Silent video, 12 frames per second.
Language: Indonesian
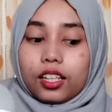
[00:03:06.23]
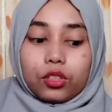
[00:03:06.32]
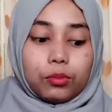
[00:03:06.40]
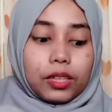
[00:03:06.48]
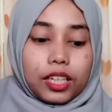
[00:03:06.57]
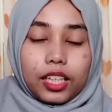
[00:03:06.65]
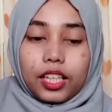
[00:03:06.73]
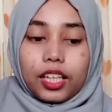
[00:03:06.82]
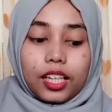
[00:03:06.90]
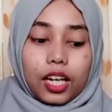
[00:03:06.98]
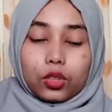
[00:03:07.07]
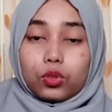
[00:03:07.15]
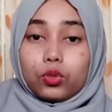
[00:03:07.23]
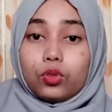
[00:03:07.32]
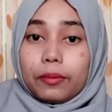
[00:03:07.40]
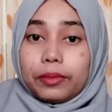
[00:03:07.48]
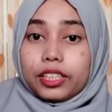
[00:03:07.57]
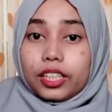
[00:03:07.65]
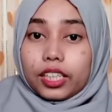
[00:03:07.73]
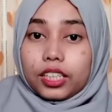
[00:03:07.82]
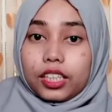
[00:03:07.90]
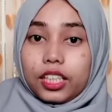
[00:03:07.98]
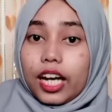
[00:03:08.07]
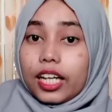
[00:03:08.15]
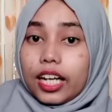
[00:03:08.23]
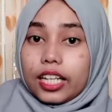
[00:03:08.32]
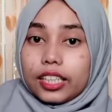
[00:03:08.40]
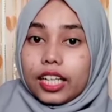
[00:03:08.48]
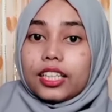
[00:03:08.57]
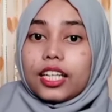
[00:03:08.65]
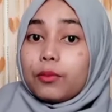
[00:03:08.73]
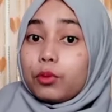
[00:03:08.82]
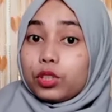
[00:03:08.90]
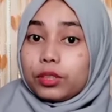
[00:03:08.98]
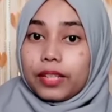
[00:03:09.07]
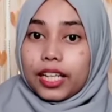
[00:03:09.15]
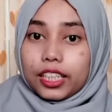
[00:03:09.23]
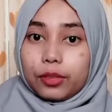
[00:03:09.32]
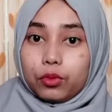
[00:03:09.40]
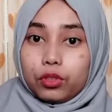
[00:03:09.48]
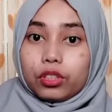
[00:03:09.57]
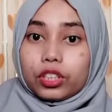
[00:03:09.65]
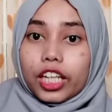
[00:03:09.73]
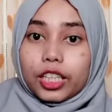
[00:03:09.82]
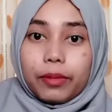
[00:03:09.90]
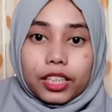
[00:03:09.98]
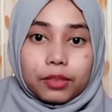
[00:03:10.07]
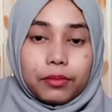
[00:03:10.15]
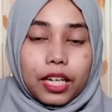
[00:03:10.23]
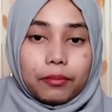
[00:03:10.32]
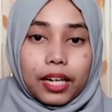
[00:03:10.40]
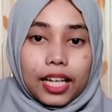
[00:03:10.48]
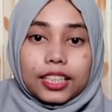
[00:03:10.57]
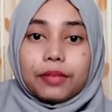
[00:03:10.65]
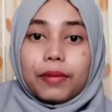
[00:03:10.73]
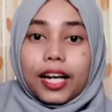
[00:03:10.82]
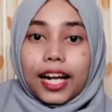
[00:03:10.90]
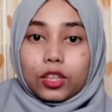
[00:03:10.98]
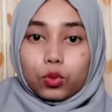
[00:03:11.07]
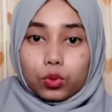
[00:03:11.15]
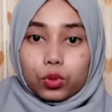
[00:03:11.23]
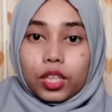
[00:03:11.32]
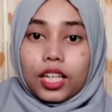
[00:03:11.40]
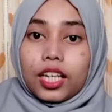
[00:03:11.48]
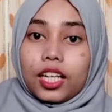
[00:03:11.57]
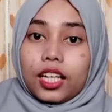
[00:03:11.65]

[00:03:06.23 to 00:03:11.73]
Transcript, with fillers: aku beli langsung 2 PCS ini harganya 39.000 terus cashback 19.500